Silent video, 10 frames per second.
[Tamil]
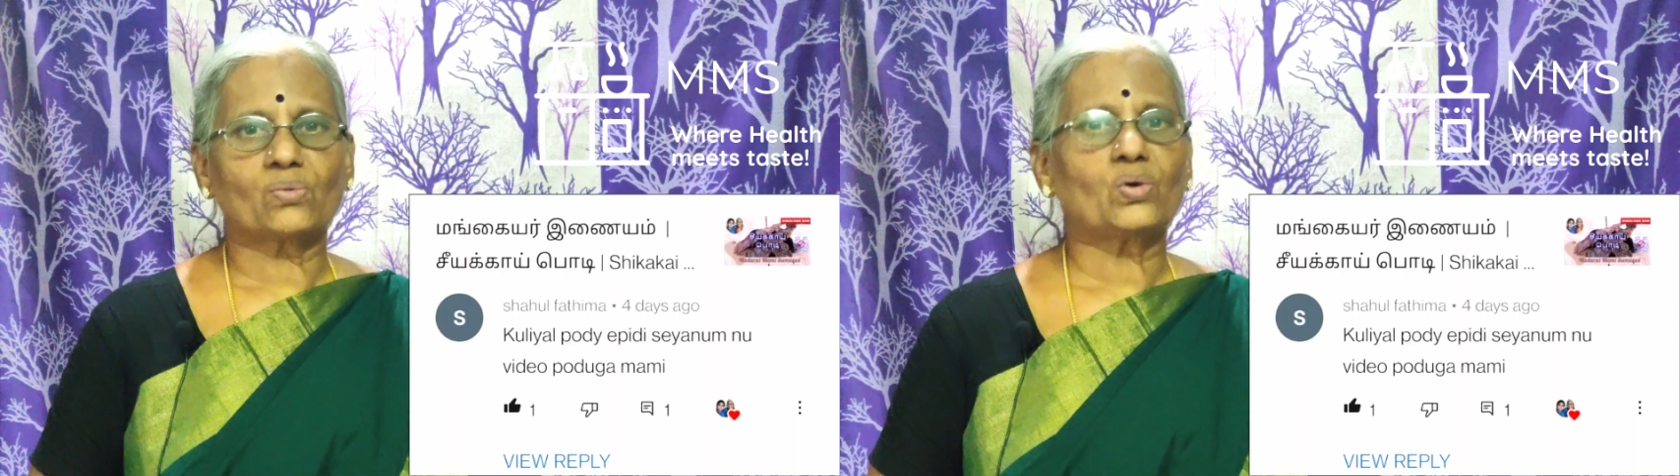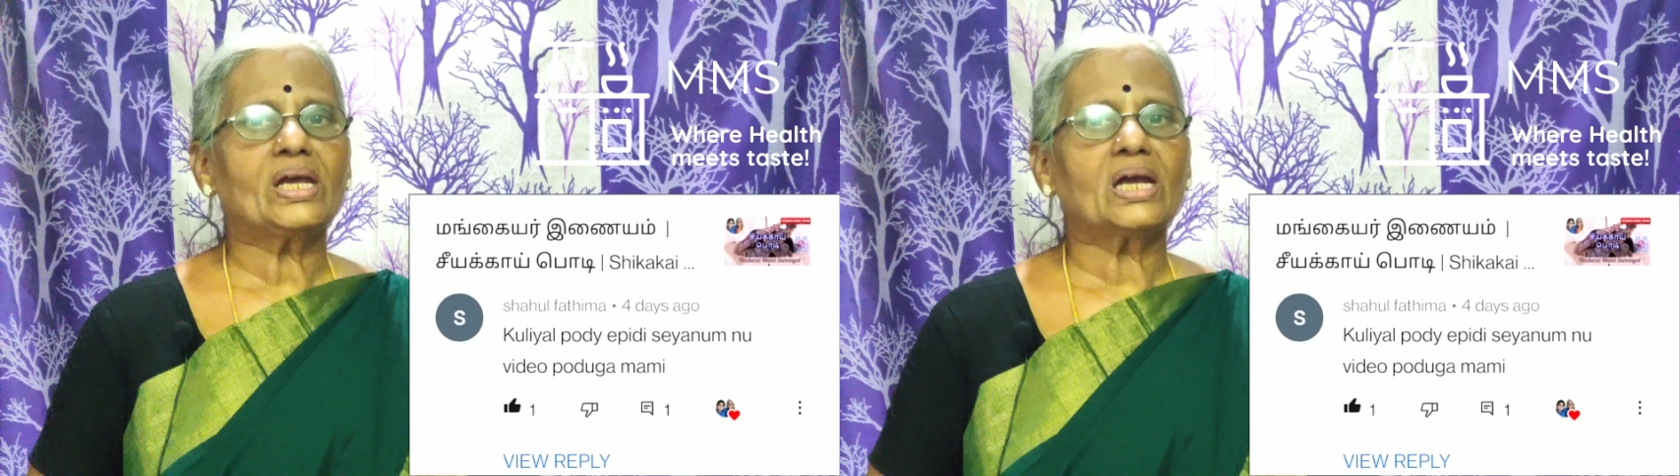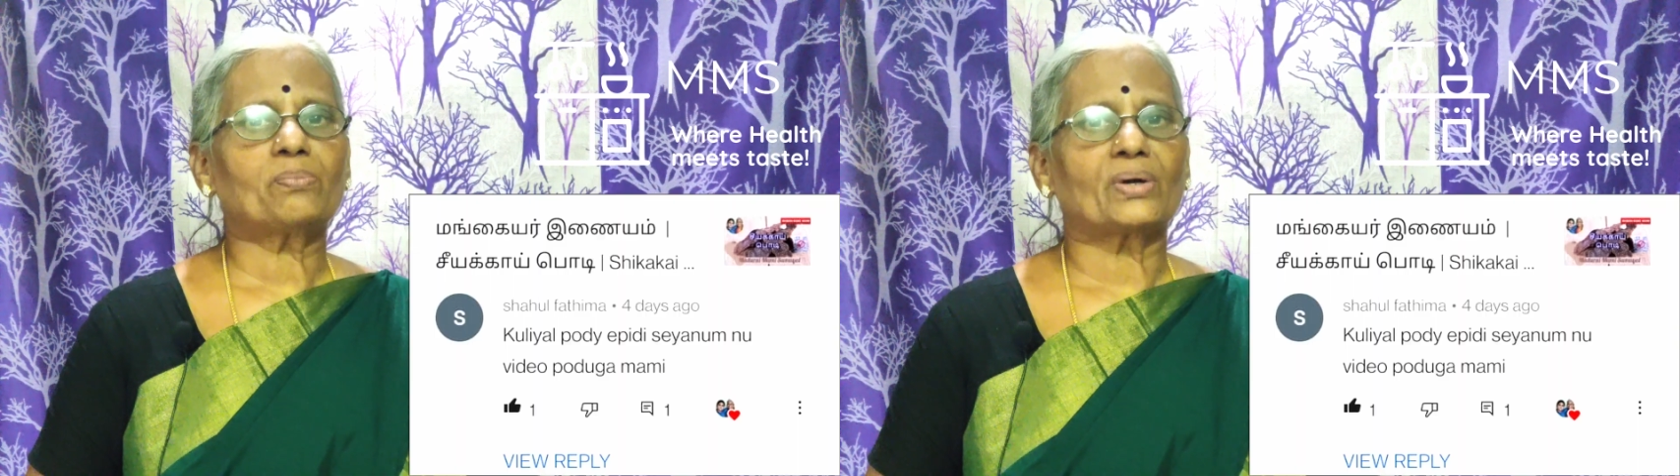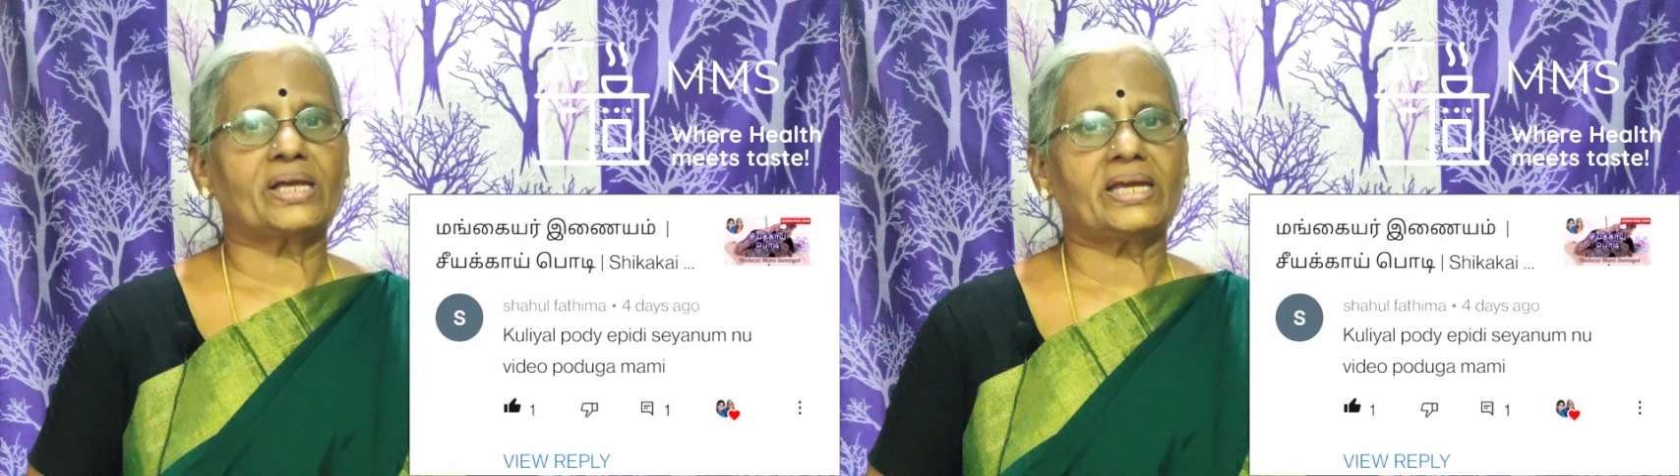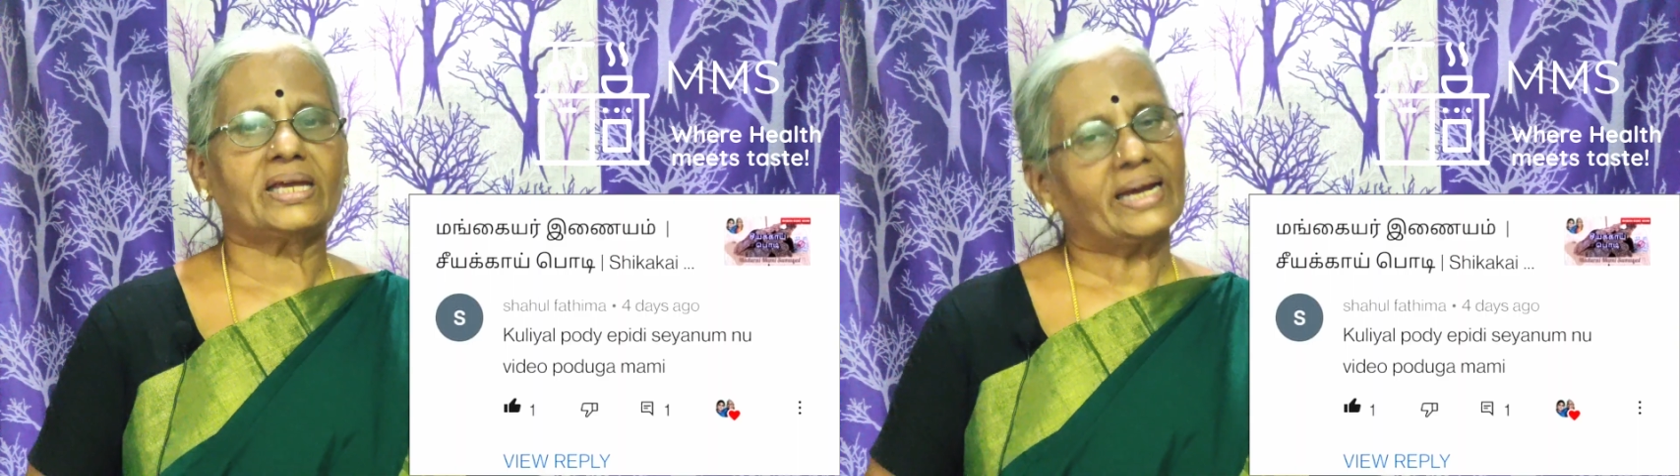குளியல் பொடி
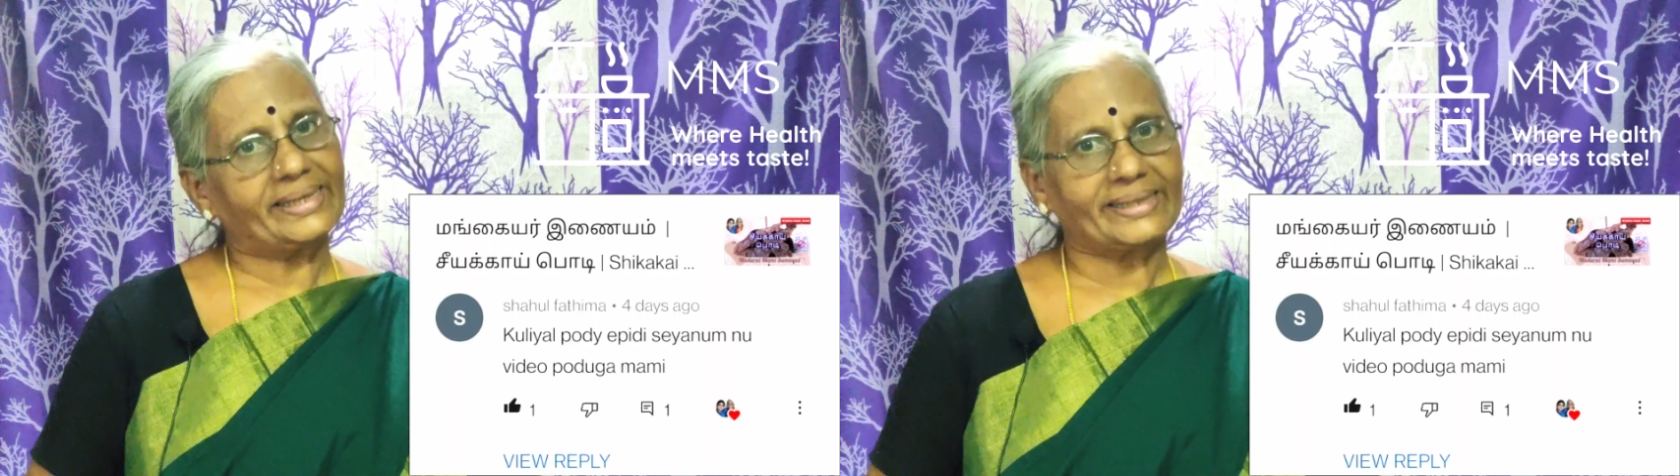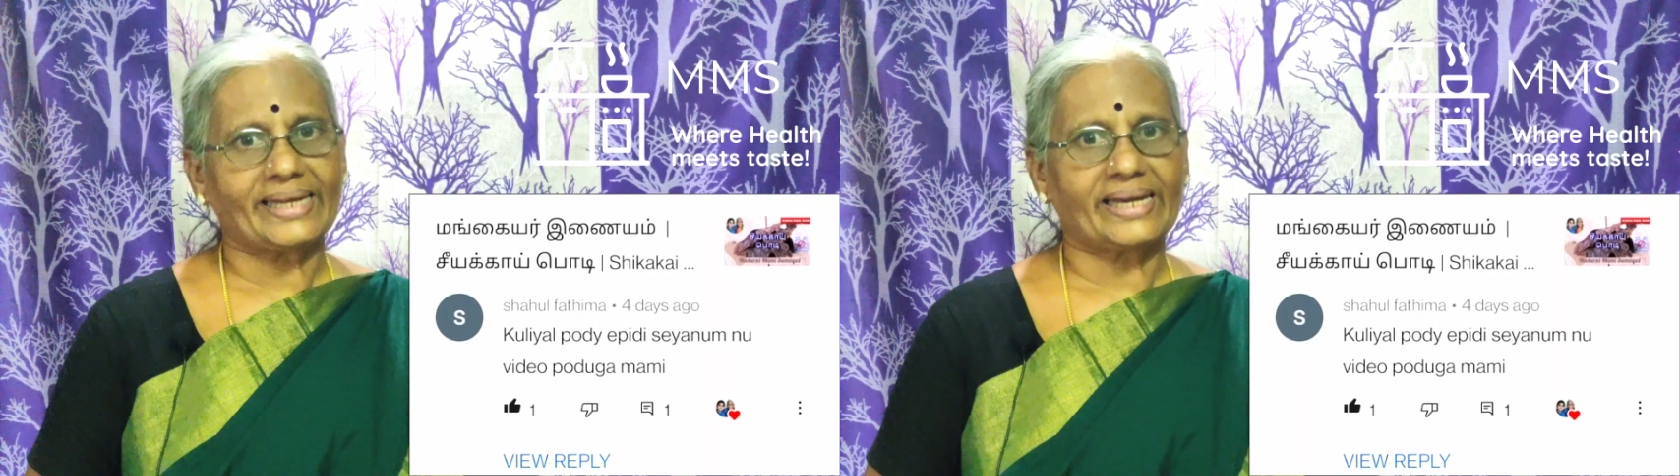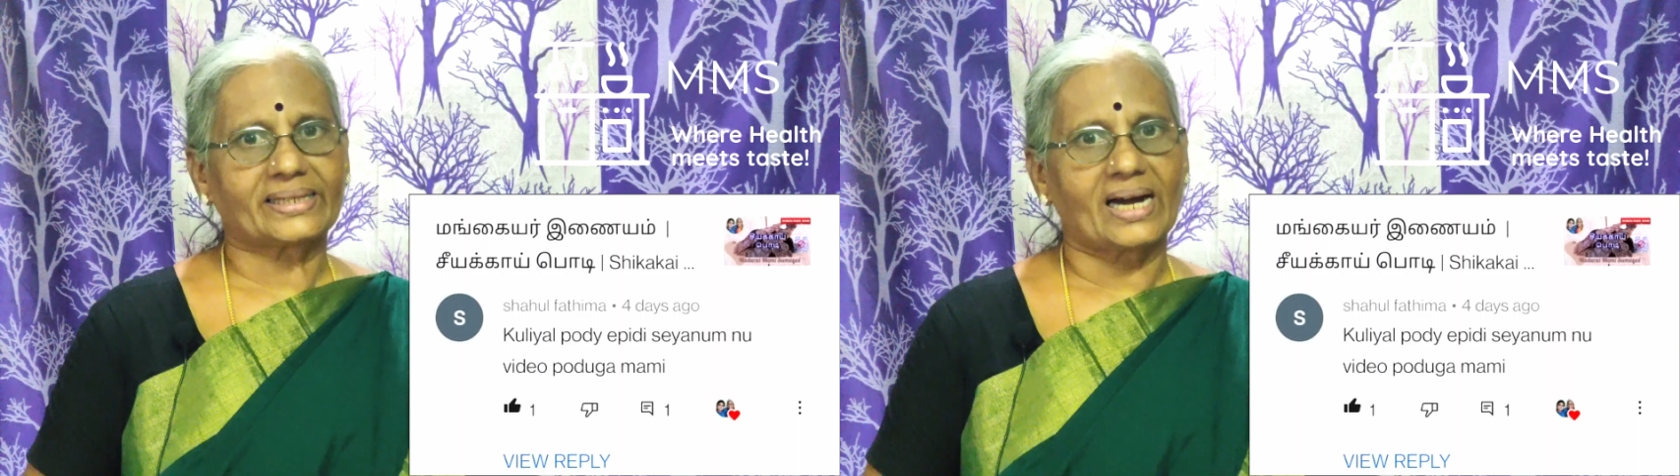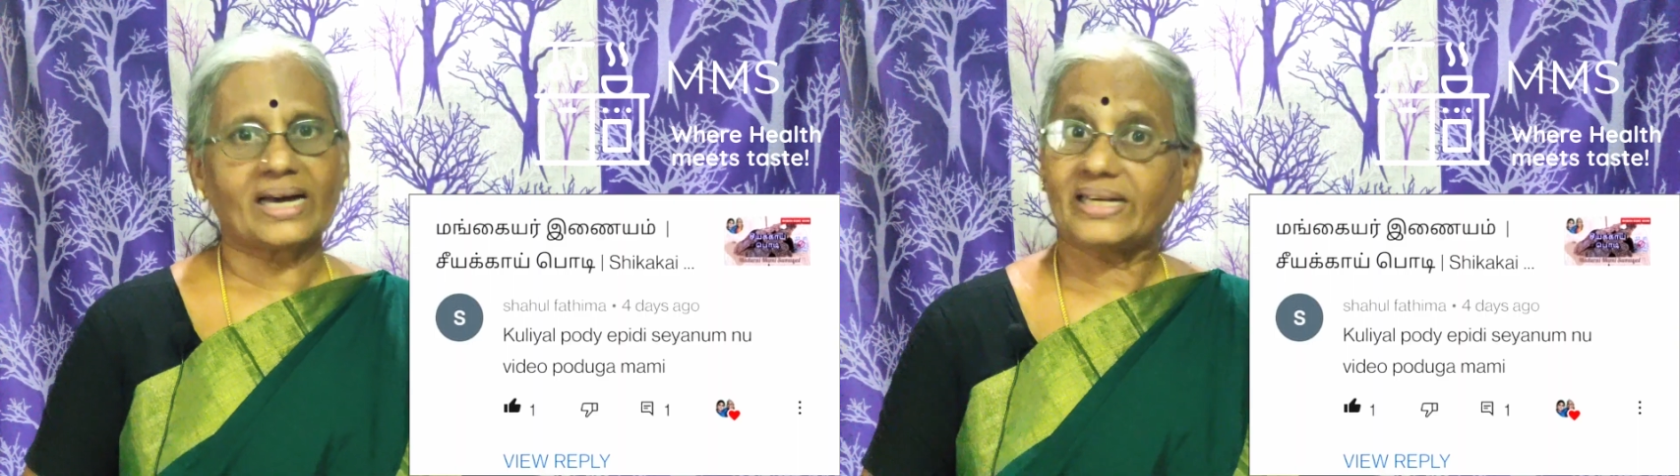கேட்டுக்கிட்டே இருக்காங்க